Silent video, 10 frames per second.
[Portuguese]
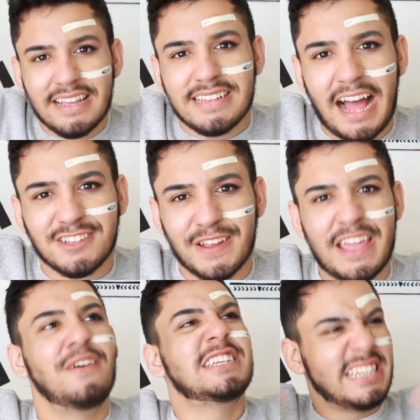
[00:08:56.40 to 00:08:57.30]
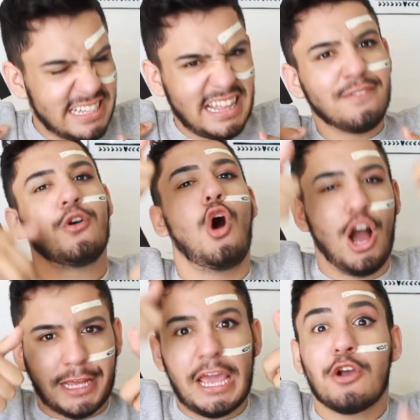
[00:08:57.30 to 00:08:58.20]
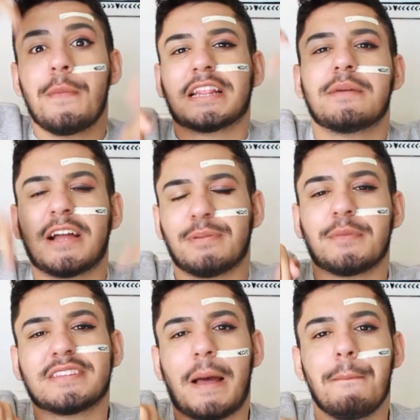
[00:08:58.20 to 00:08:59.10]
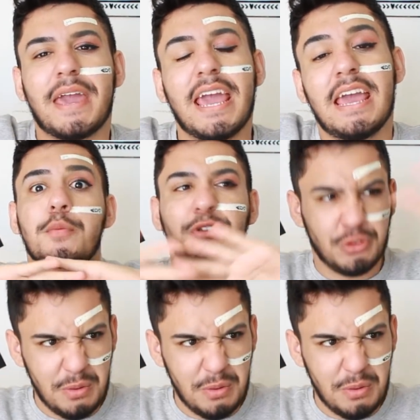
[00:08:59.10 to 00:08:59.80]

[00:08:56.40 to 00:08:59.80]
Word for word: vocês acham, hein? Eu achei que até que ficou ok, comenta aqui embaixo pra mim saber. Eu me